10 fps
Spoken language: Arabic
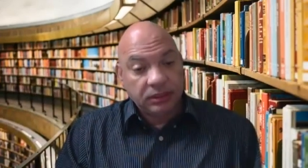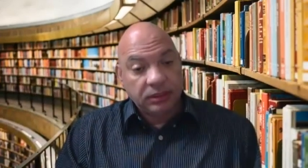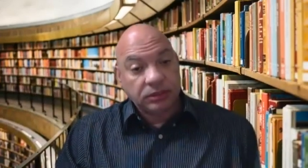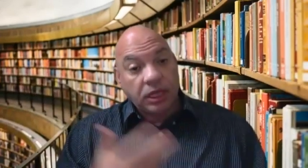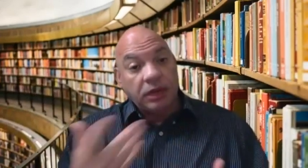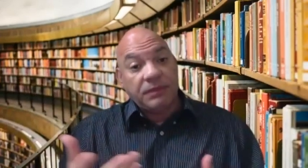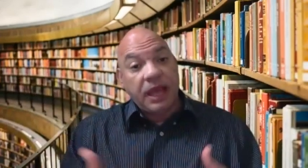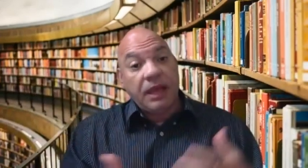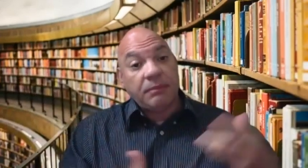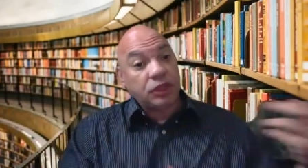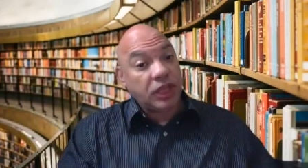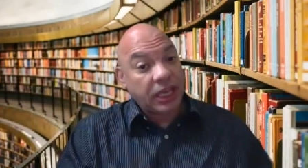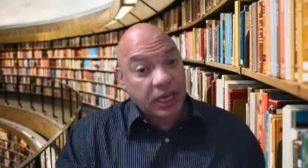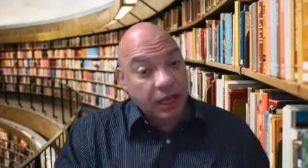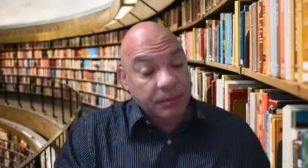الطالب ده من
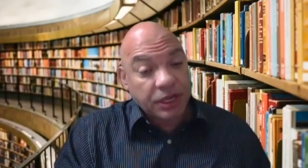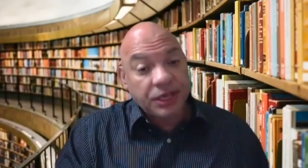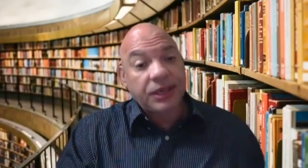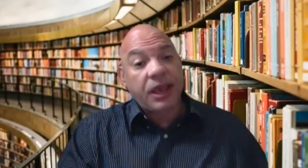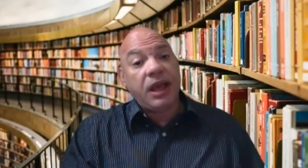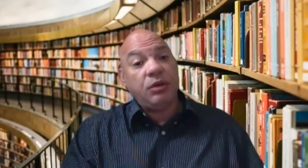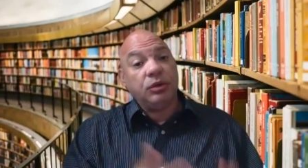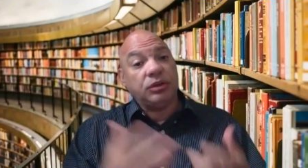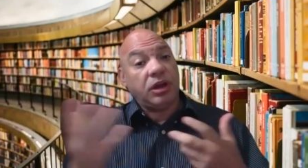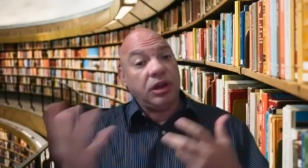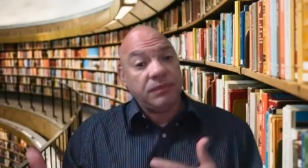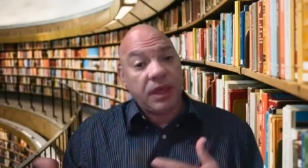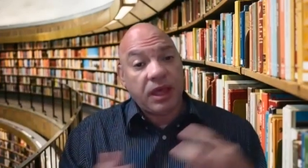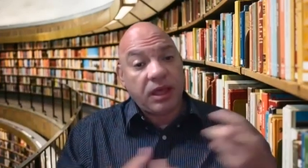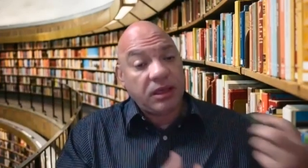داخل امريكا والطالب
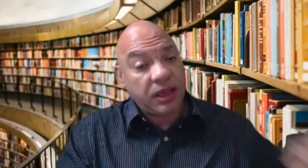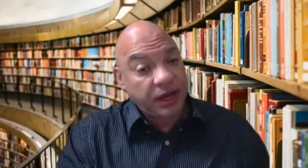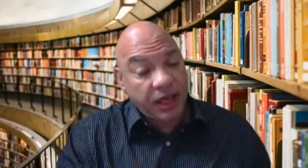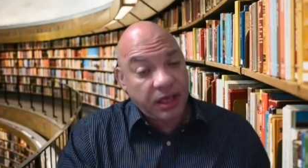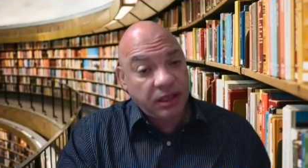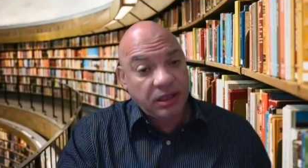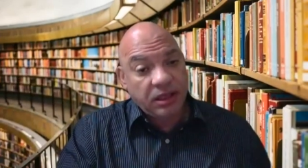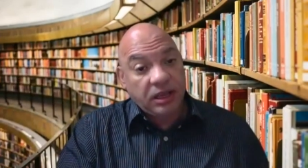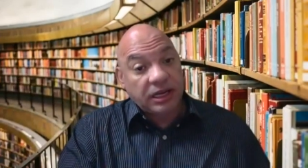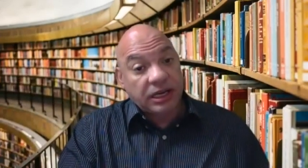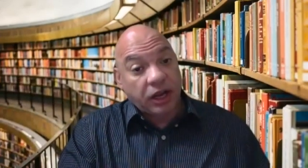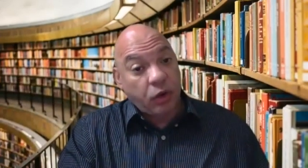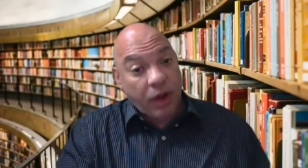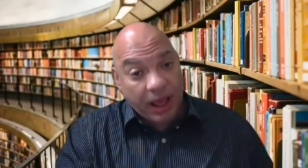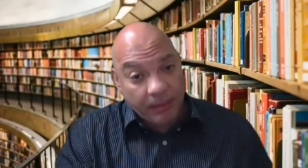ده هنا آه،
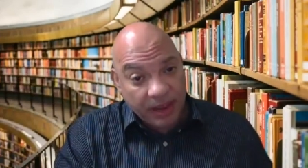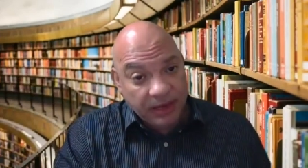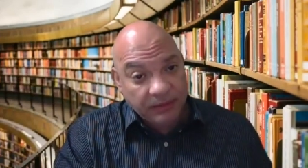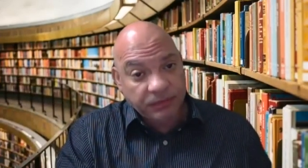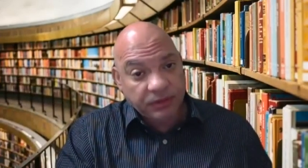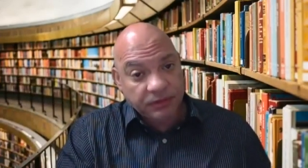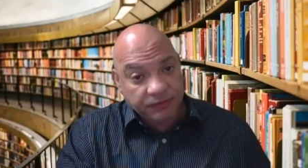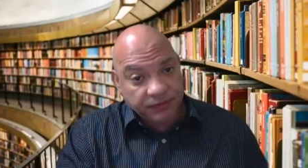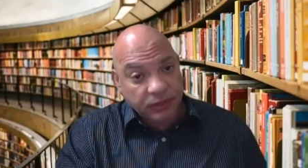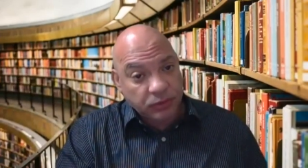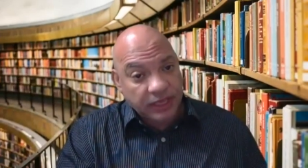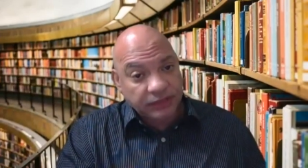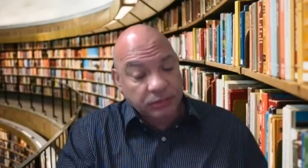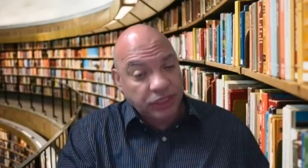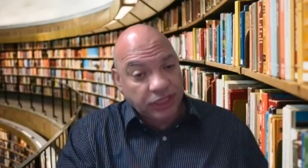رجل اعمال في الولايات
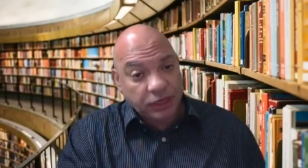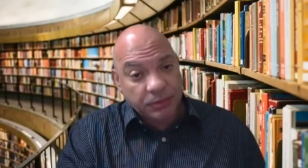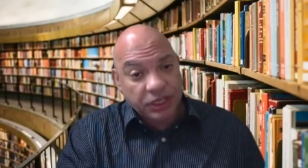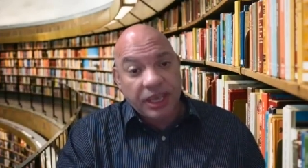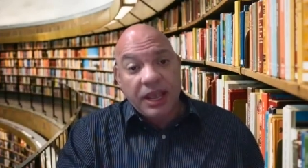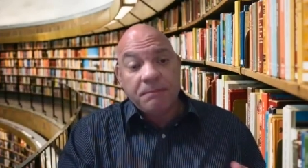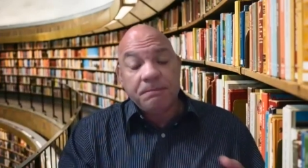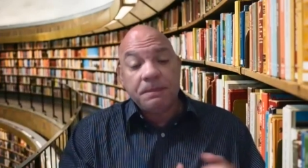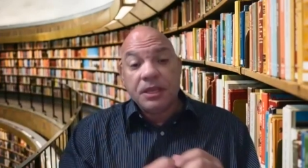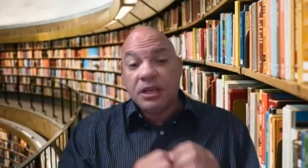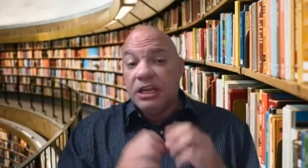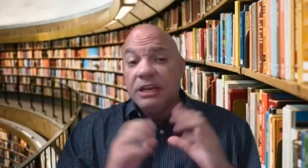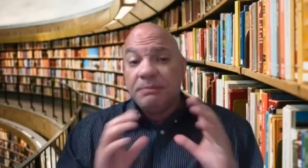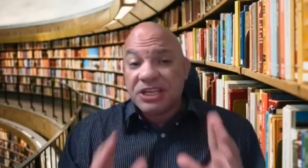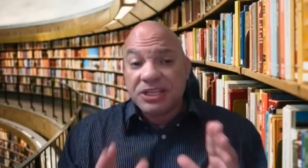المتحده الامريكيه
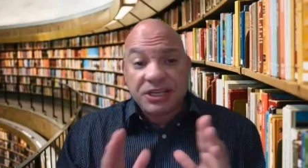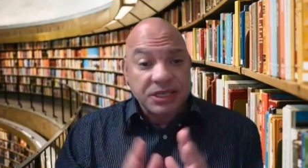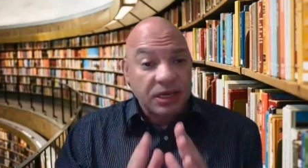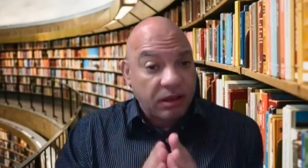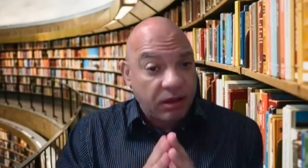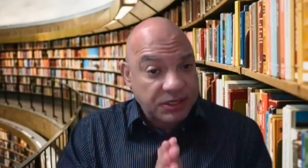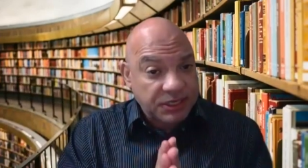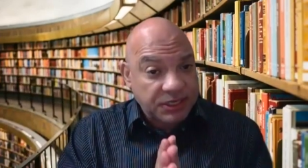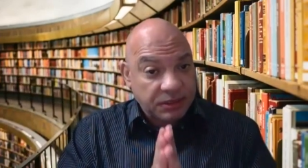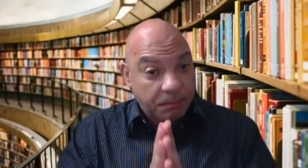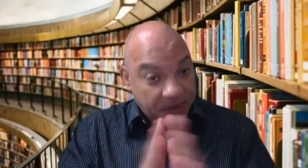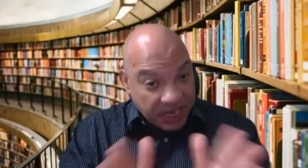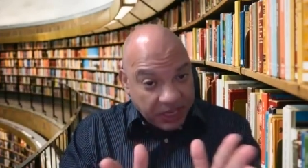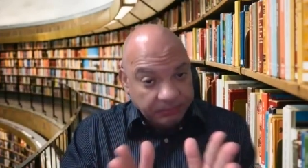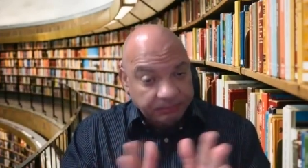للبزنس الخاص
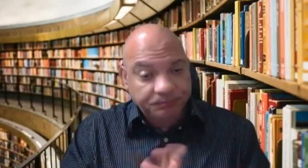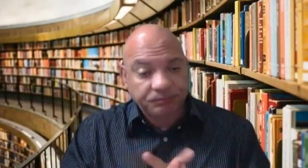بيه